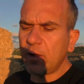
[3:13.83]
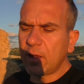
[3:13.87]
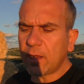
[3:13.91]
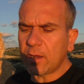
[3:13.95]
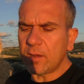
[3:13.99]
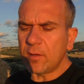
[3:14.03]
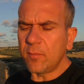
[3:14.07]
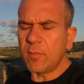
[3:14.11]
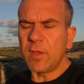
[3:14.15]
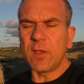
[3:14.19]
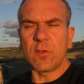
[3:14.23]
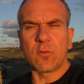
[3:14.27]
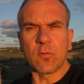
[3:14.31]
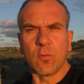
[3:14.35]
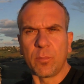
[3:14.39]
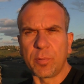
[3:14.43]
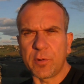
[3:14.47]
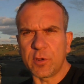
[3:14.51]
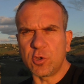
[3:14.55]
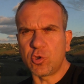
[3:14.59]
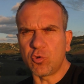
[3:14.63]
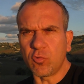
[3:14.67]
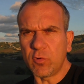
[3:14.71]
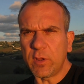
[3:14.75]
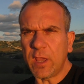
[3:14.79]
l'hanno messo
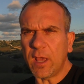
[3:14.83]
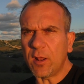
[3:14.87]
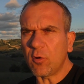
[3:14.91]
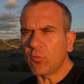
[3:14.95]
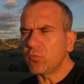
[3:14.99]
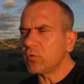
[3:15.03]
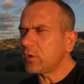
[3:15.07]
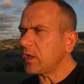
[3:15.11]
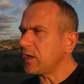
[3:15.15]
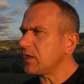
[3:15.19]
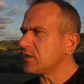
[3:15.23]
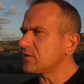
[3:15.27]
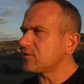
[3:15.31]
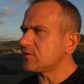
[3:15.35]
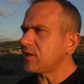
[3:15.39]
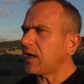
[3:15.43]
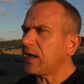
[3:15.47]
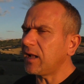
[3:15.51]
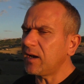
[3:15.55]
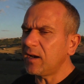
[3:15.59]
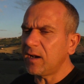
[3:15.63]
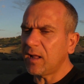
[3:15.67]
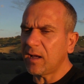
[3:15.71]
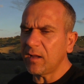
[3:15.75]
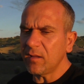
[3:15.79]
prigioniero in una
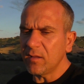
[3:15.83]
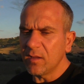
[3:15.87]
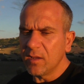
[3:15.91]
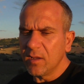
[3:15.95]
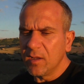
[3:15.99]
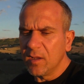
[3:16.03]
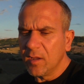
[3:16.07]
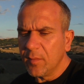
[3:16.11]
stalla